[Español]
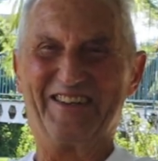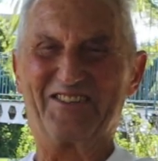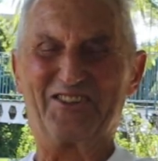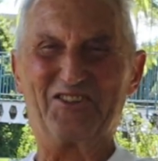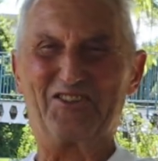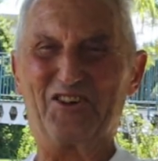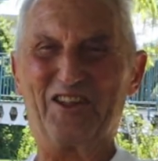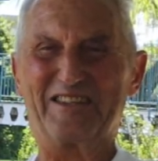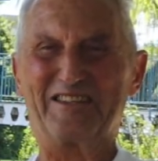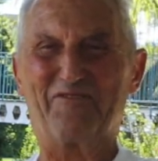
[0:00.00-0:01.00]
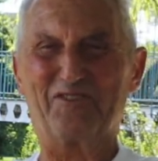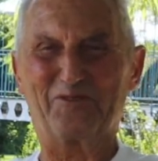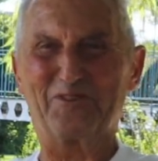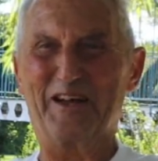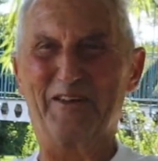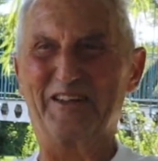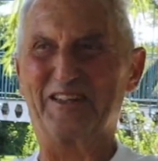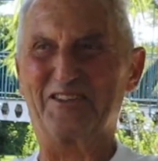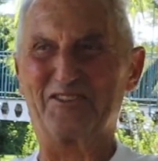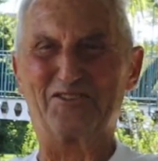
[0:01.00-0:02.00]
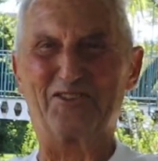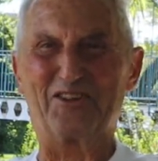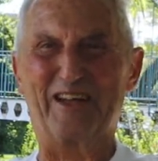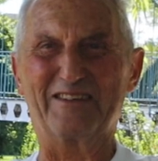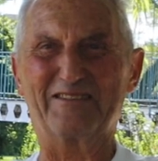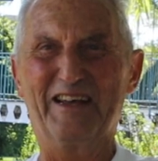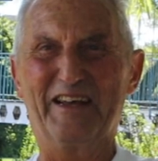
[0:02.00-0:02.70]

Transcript: Son todas, afortunadamente son todas